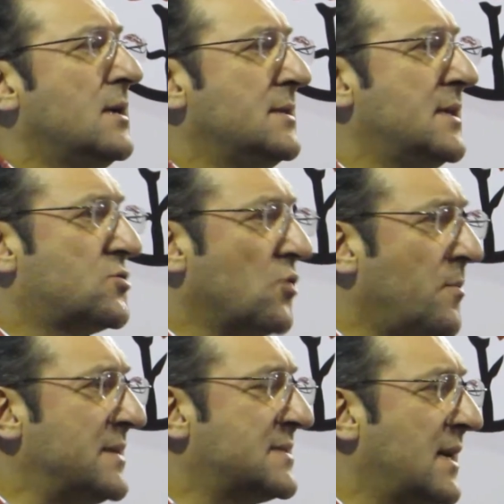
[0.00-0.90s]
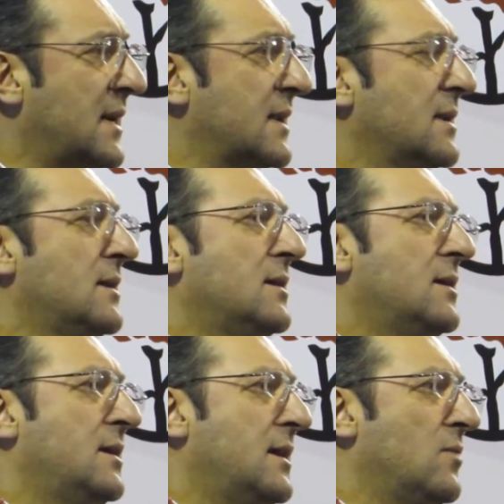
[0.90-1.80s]
de sopesar
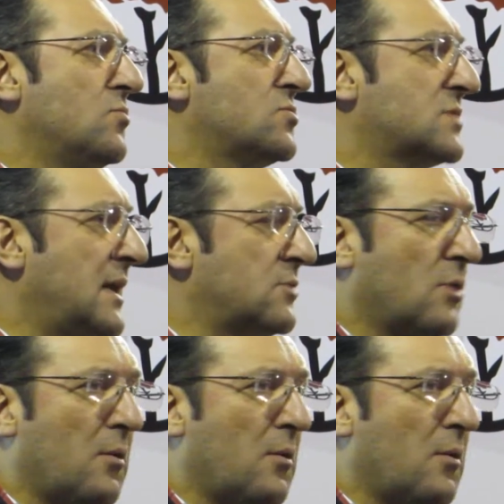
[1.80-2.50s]
eh, un salto